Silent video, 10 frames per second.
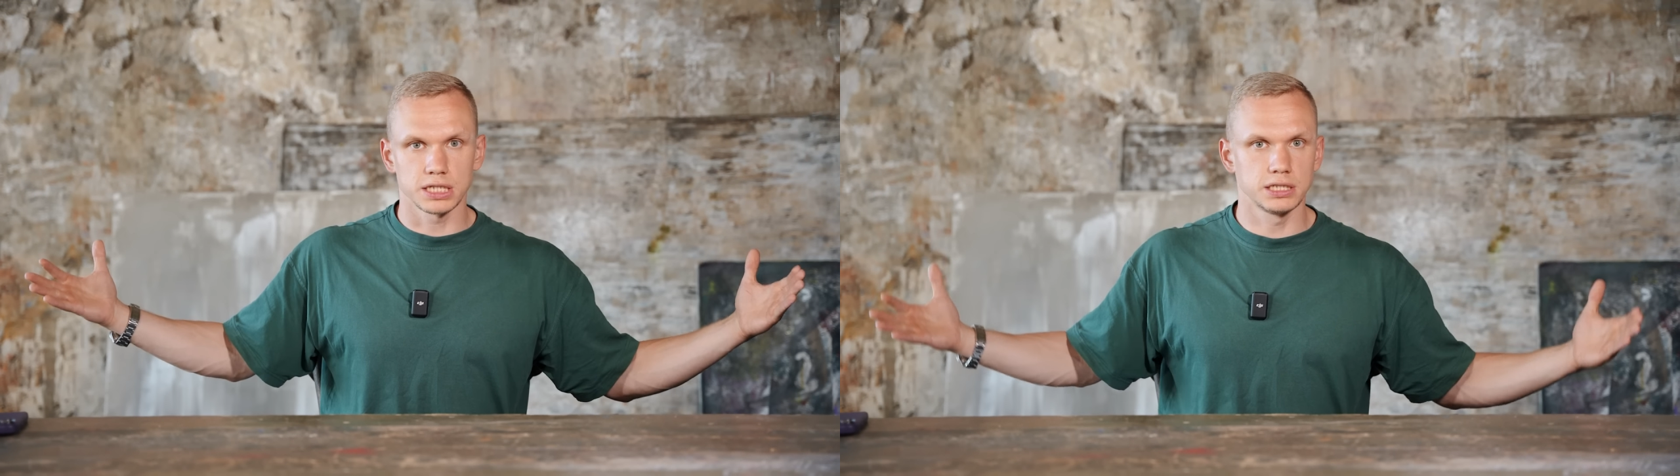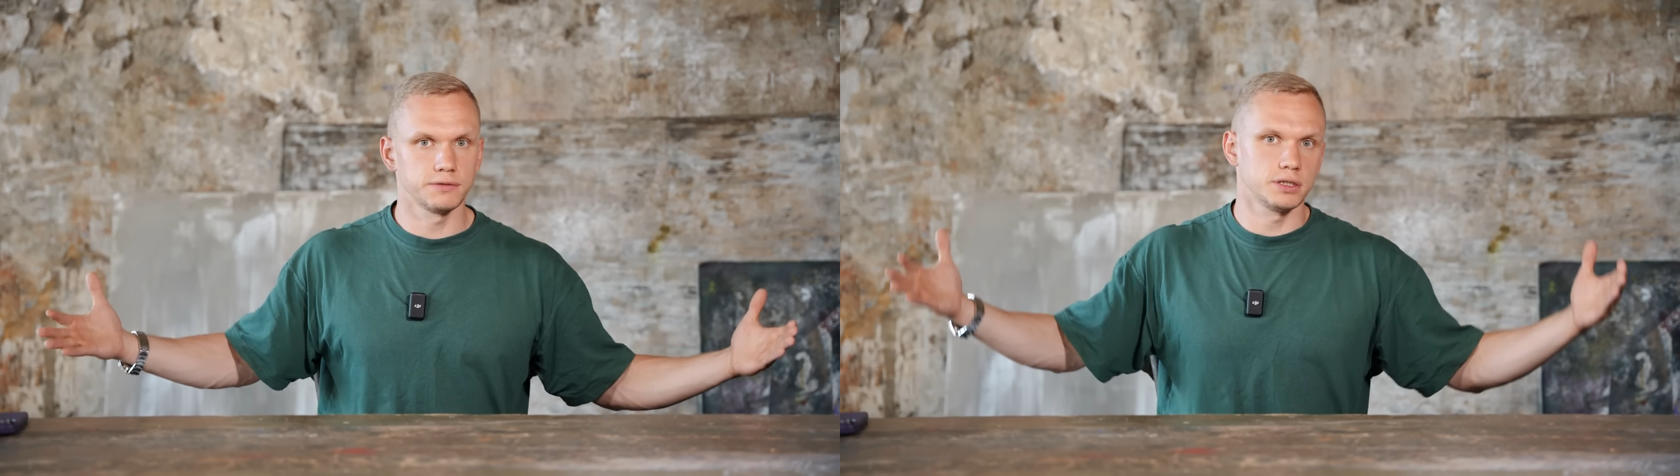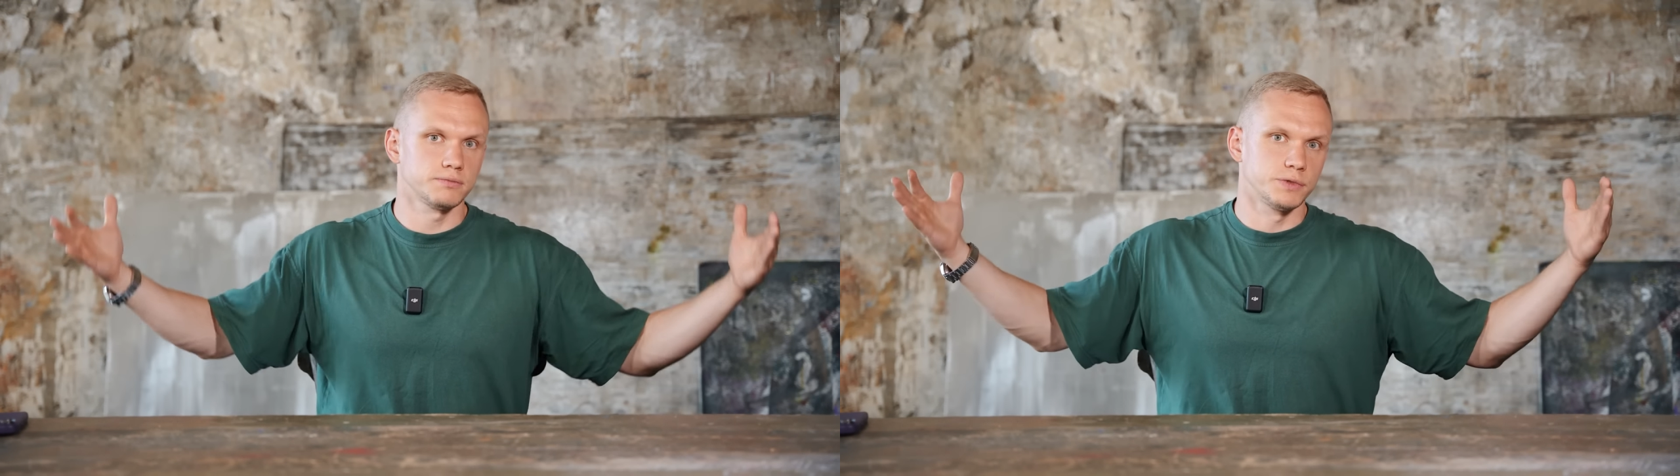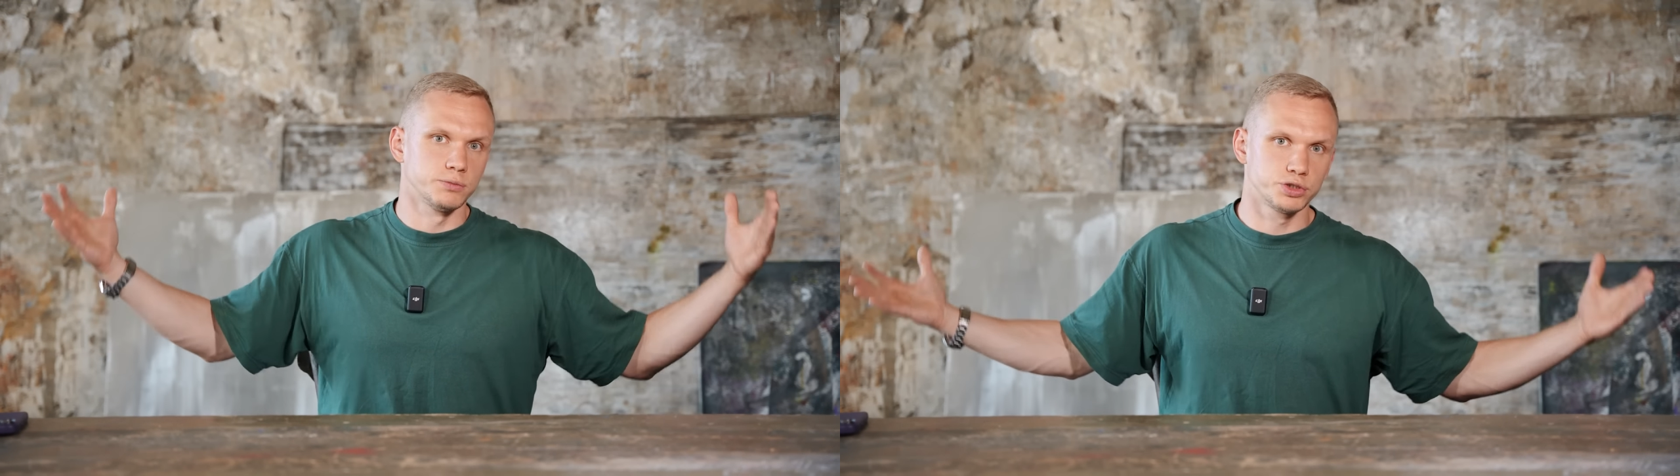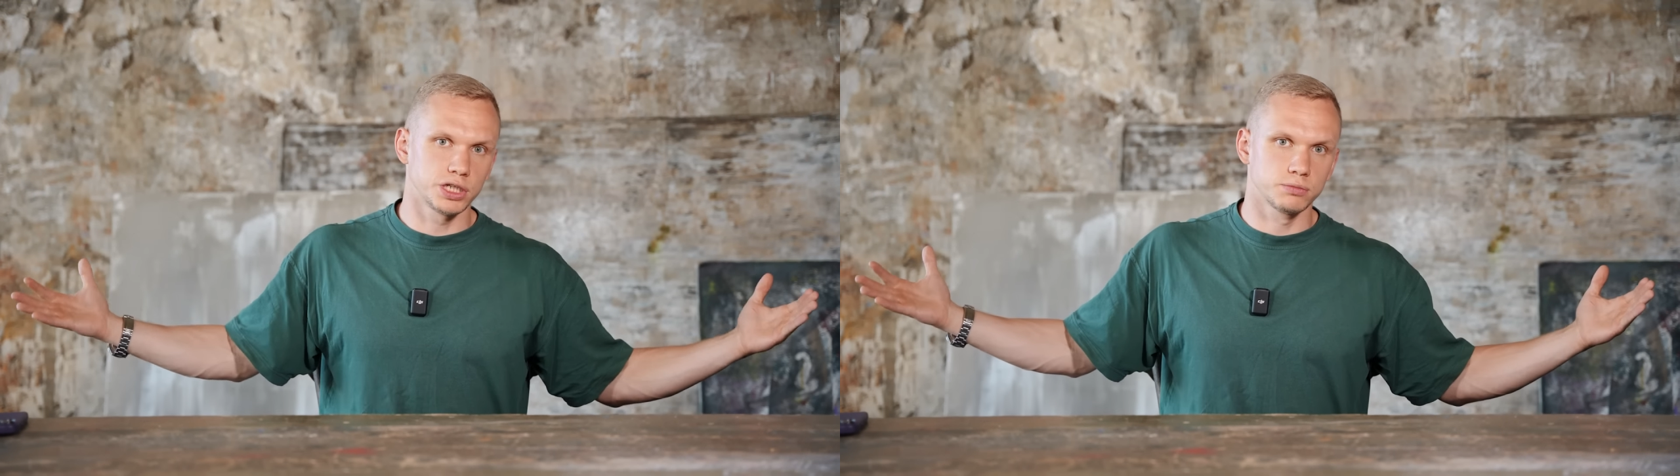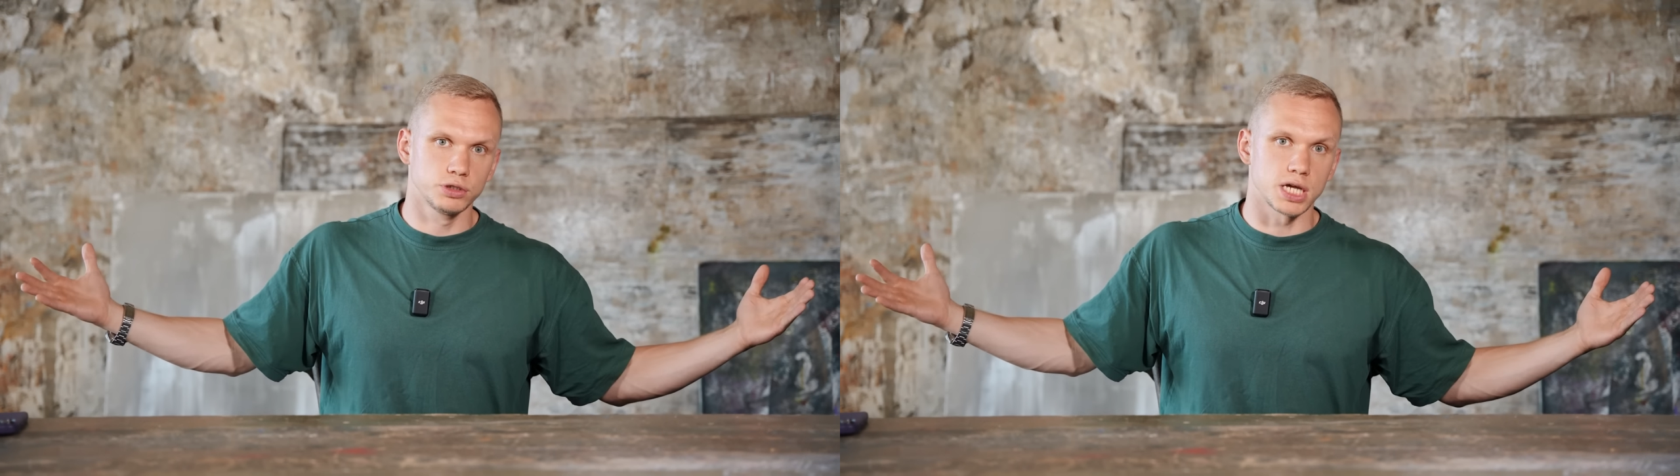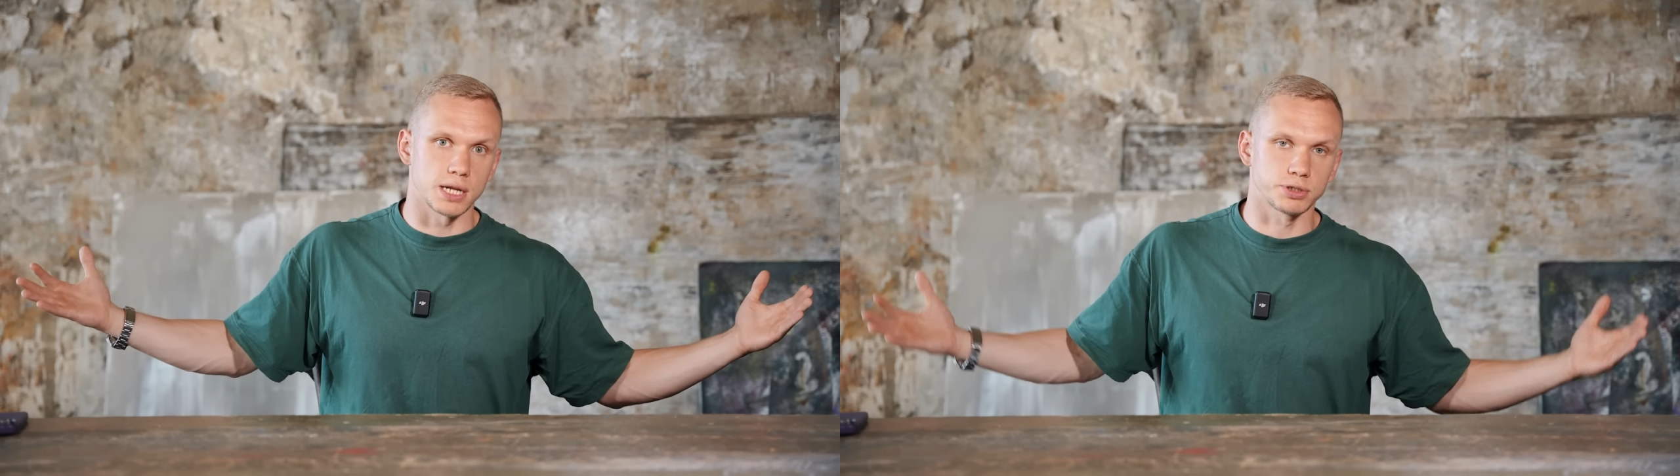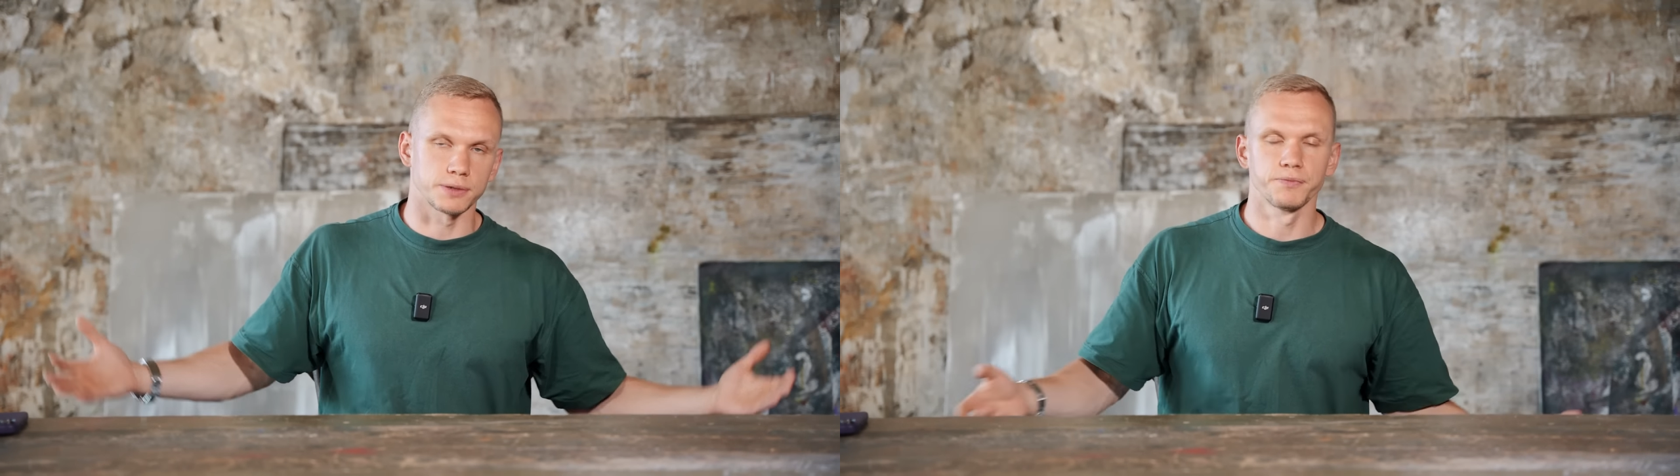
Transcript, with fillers: красивые, иммунитет будет крепче.